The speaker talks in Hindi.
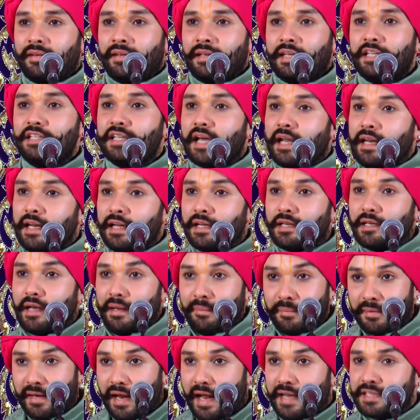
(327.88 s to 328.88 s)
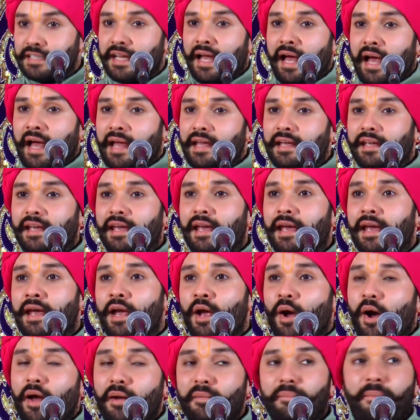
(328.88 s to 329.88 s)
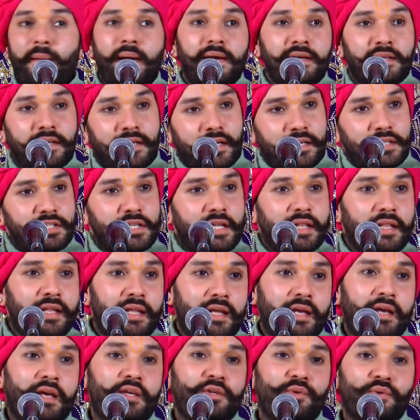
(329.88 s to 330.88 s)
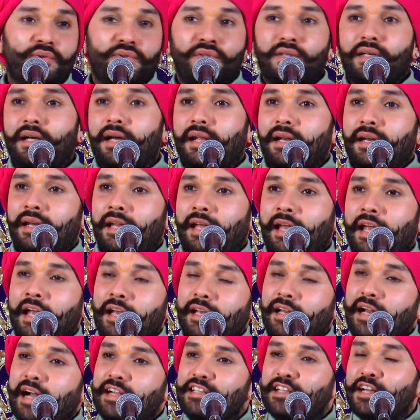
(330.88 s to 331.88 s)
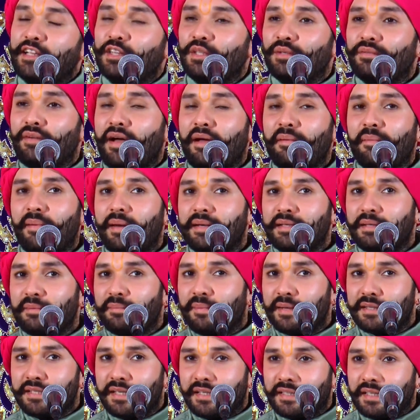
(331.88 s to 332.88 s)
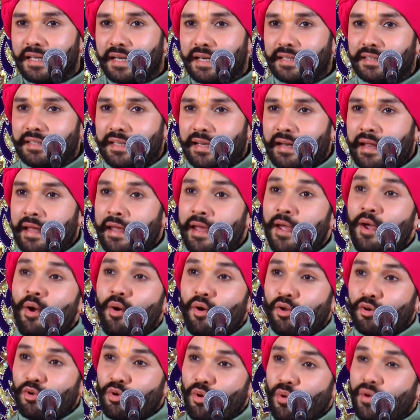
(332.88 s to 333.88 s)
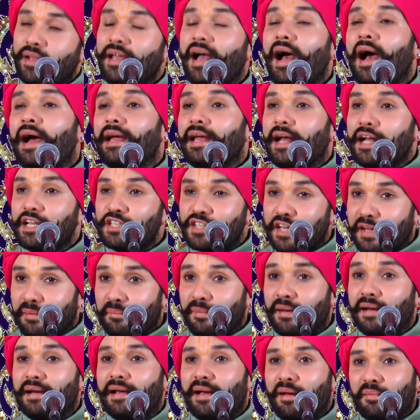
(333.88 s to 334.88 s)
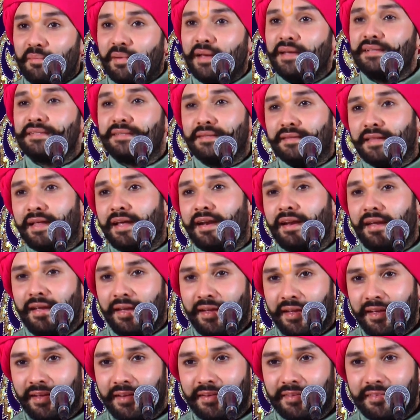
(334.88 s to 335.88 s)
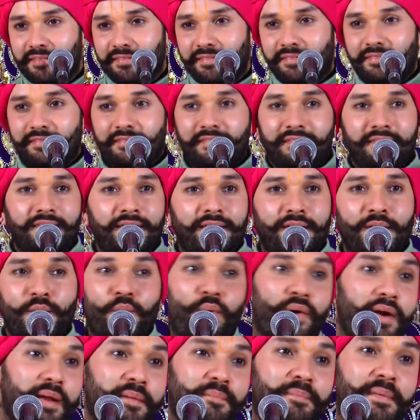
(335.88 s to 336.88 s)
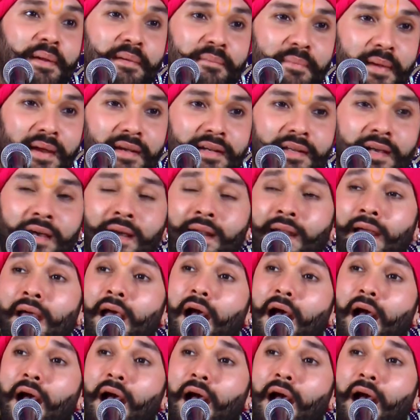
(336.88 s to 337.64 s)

कि जाने कब राजा आएंगे और बैठकर चल देंगे युद्ध करने राजा तो वहां बैठे भजन करते रहे और कोई आया जयमल का भेष धरे घोड़े पर बैठकर